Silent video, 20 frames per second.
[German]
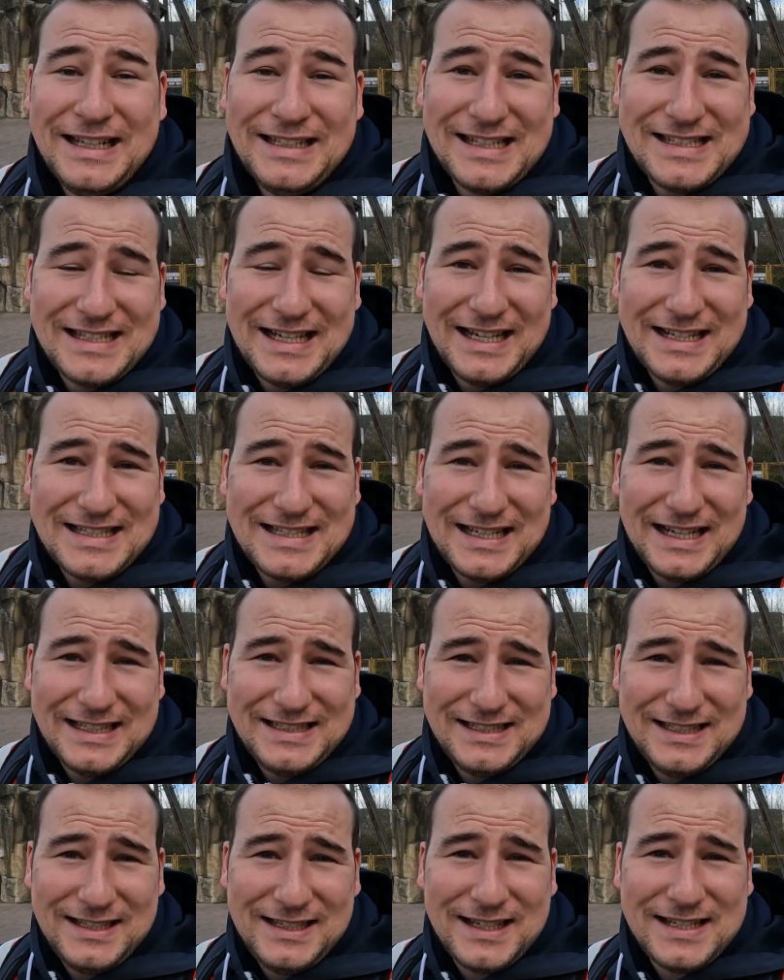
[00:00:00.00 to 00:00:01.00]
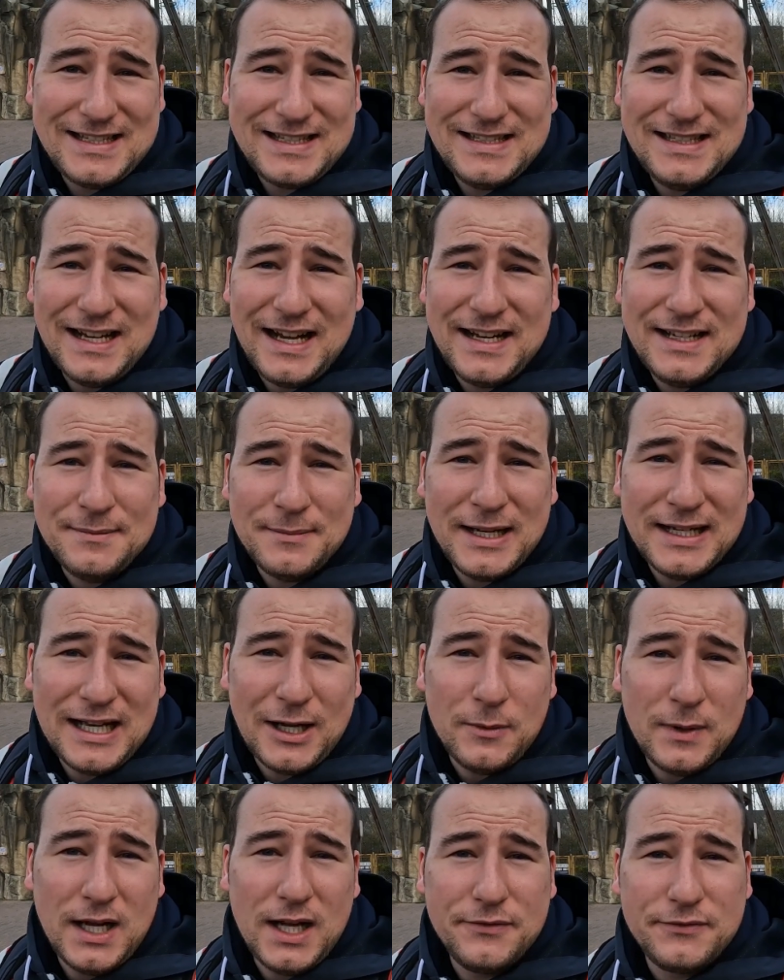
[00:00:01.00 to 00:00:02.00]
Das Ganze hat in den letzten Jahren immer
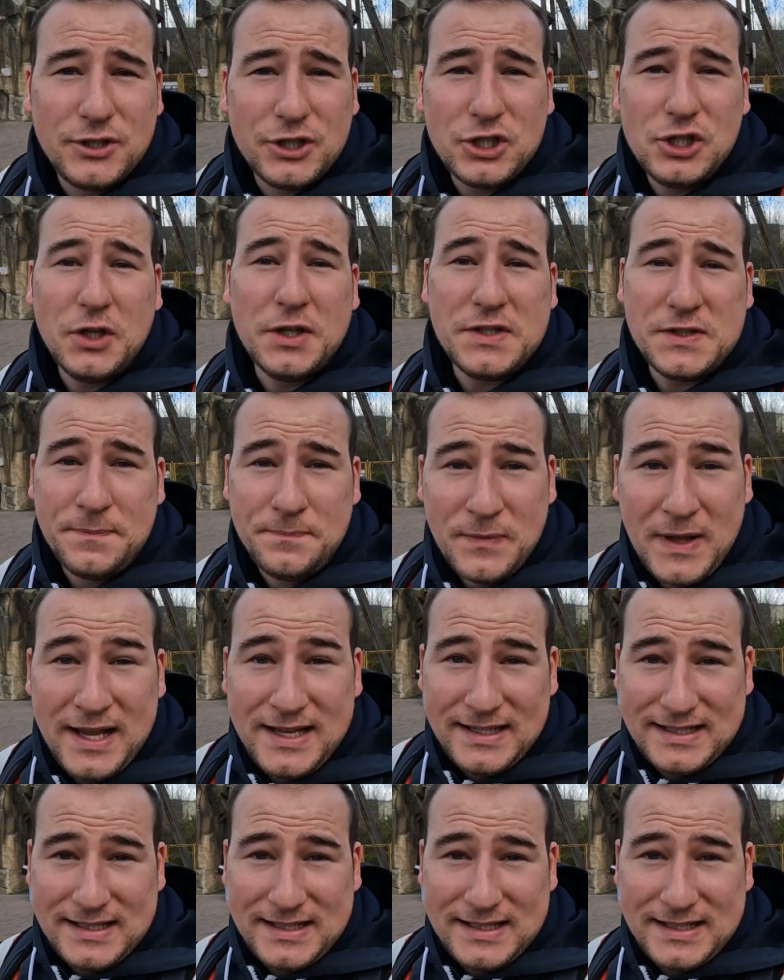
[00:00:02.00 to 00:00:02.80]
dauerhaft geschlossen.